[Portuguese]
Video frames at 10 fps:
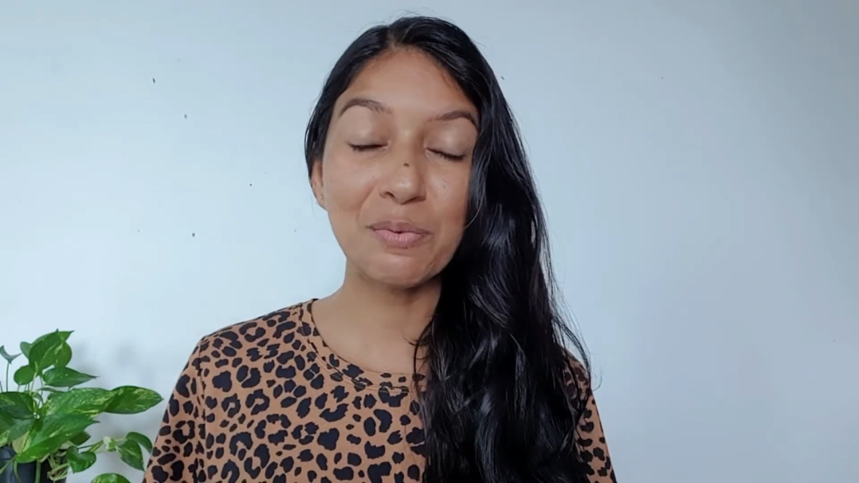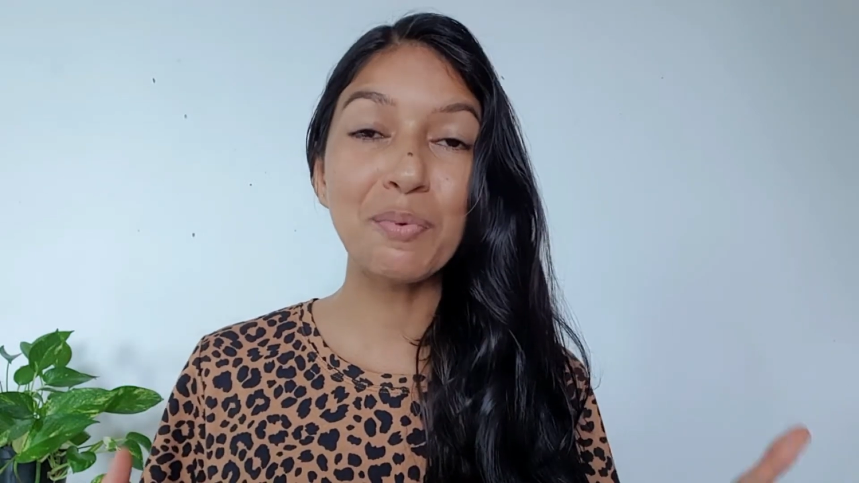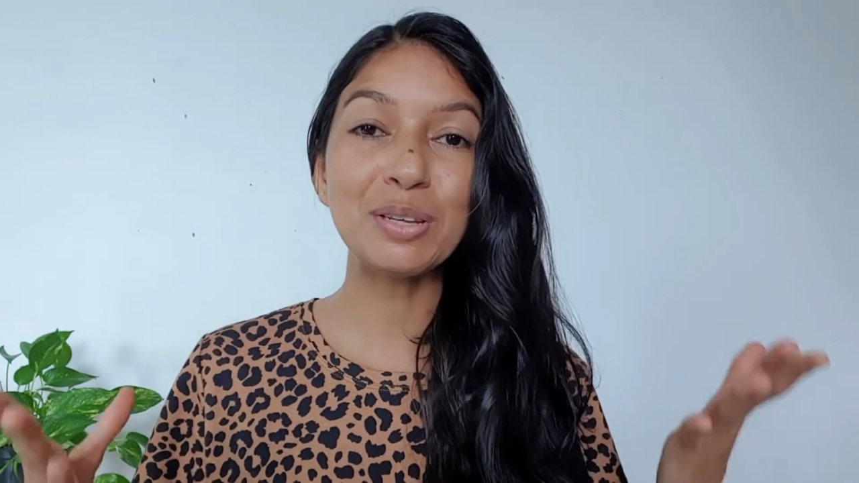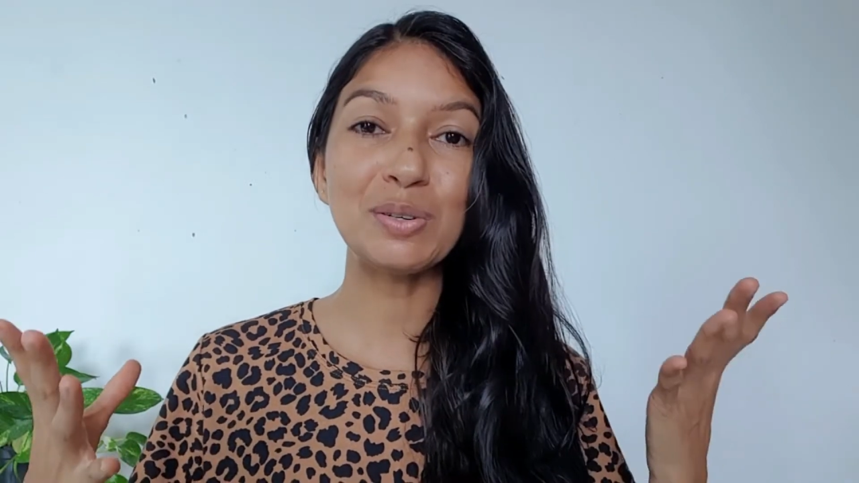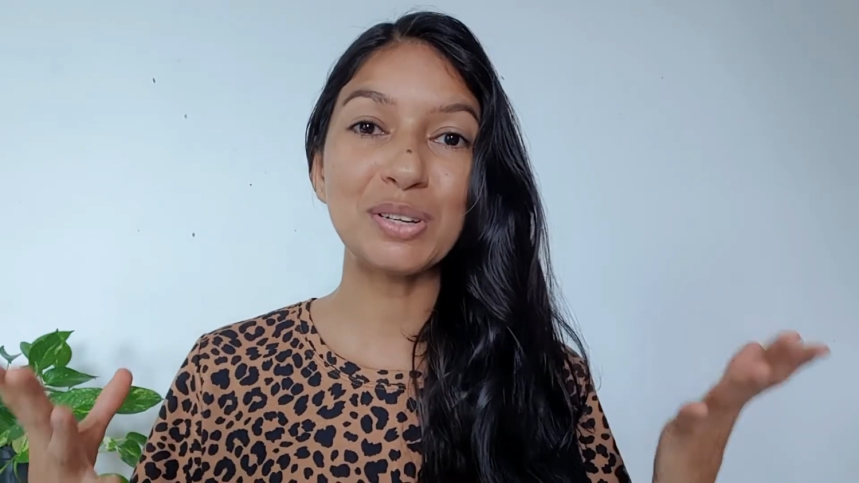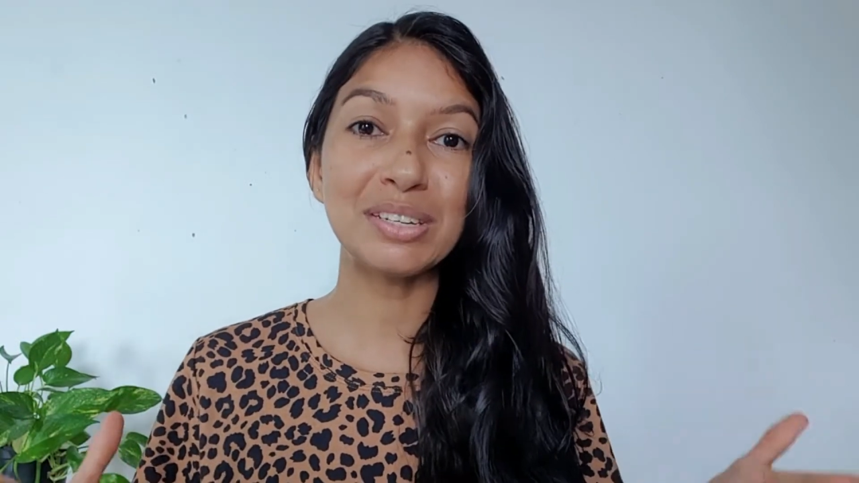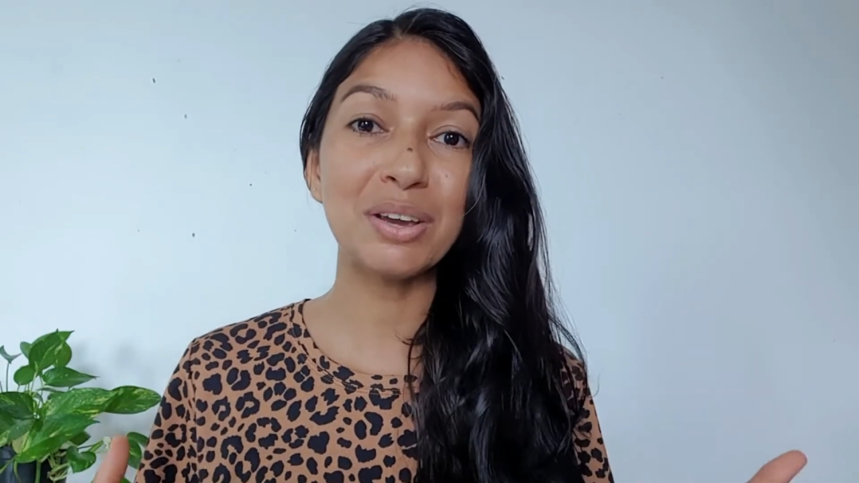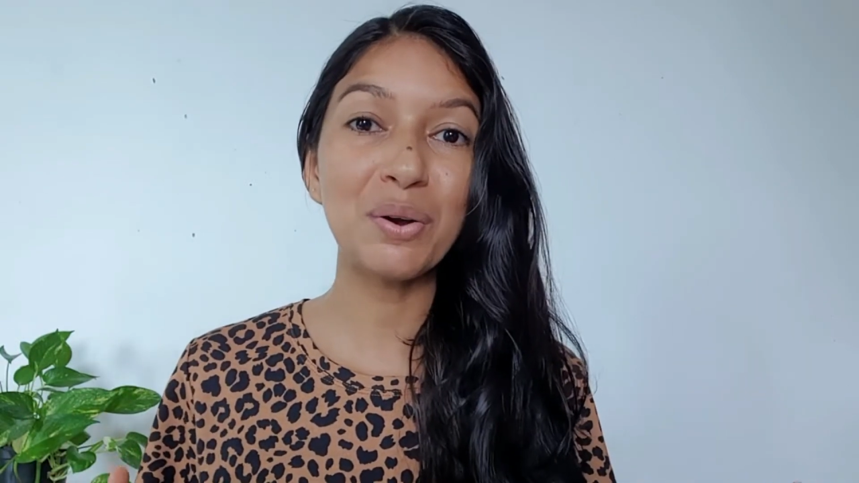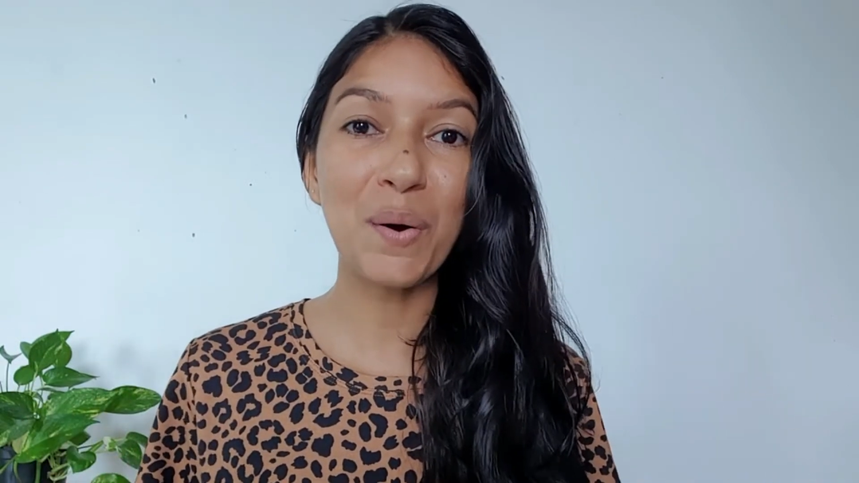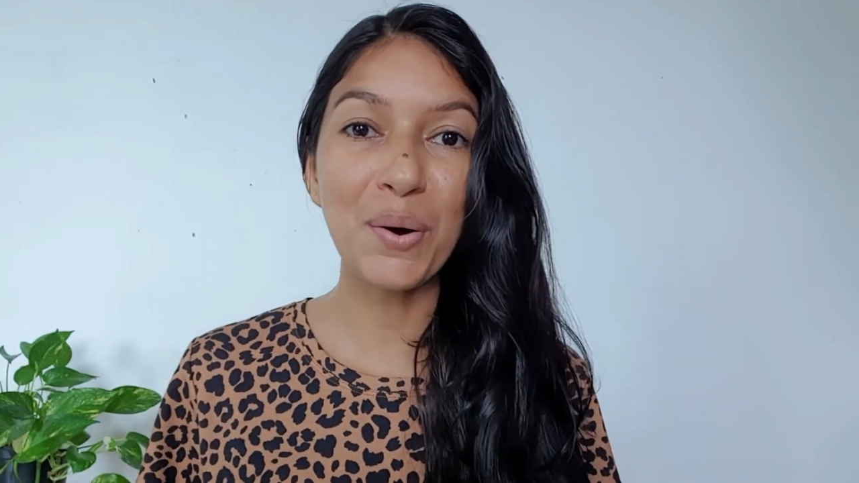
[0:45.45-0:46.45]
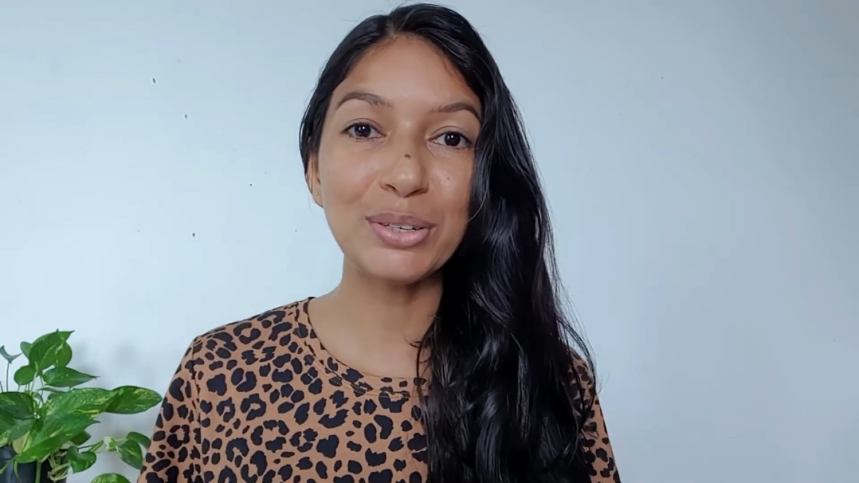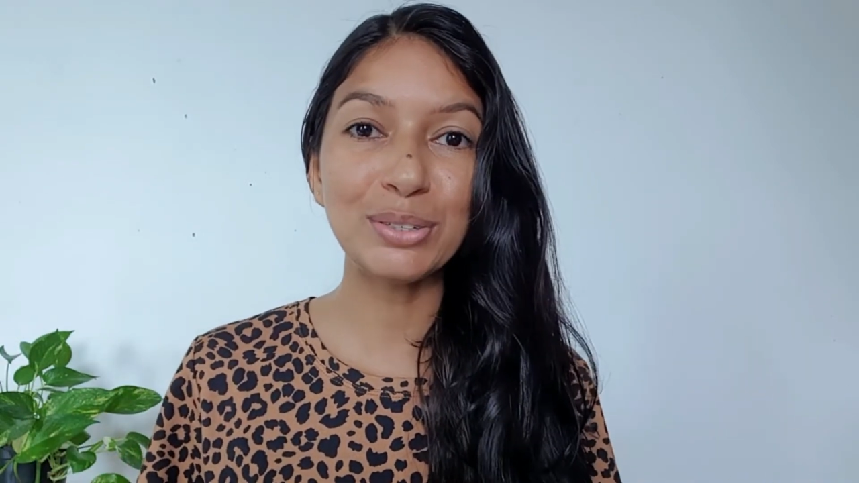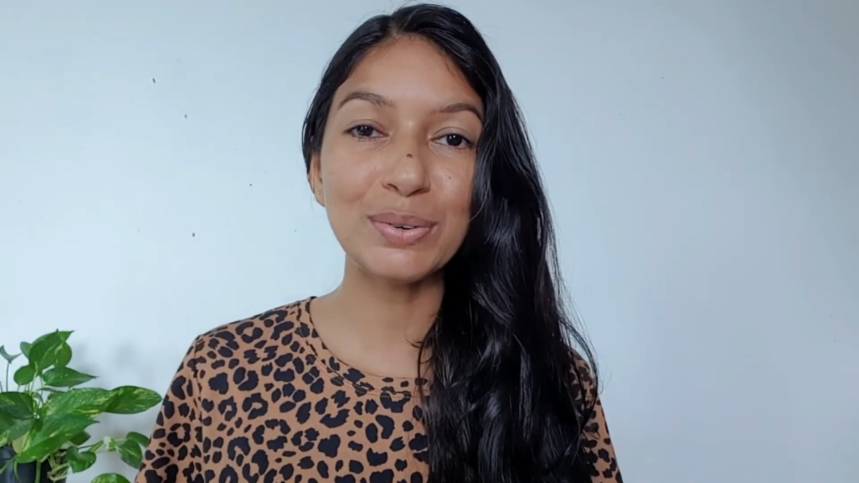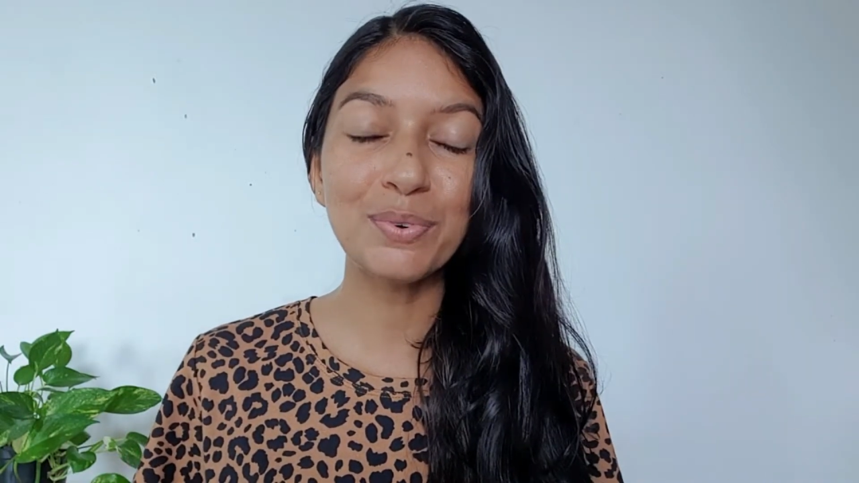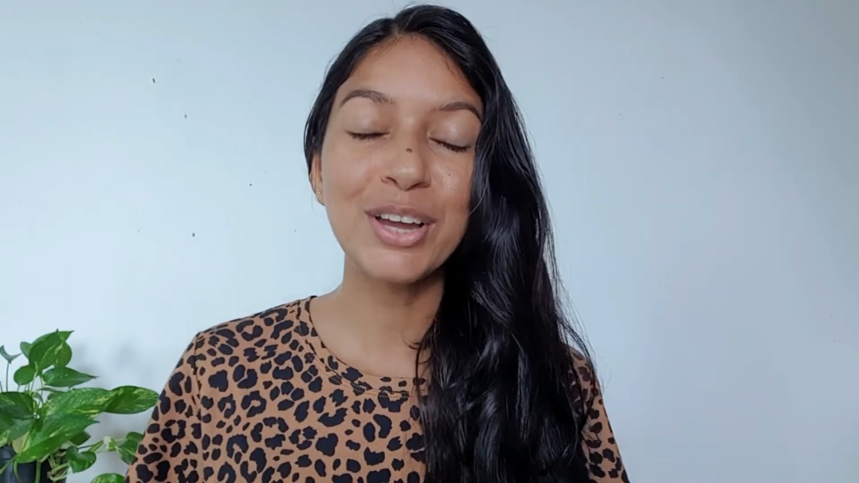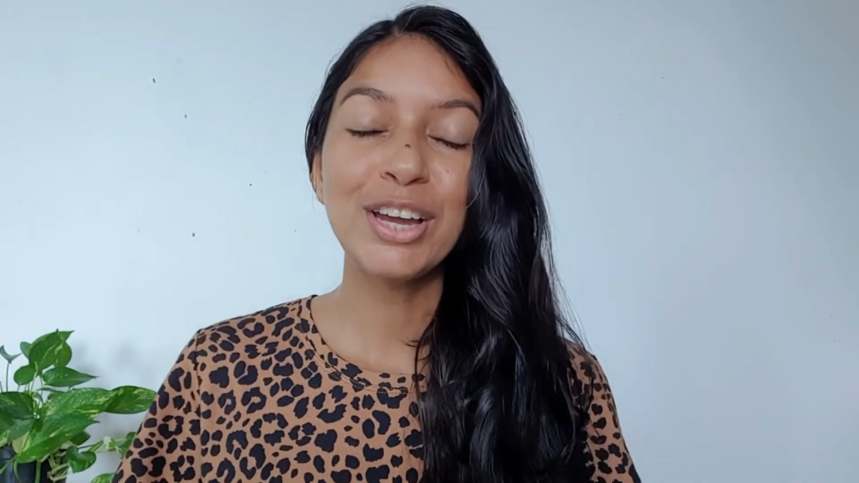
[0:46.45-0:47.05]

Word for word: com pessoas que gostam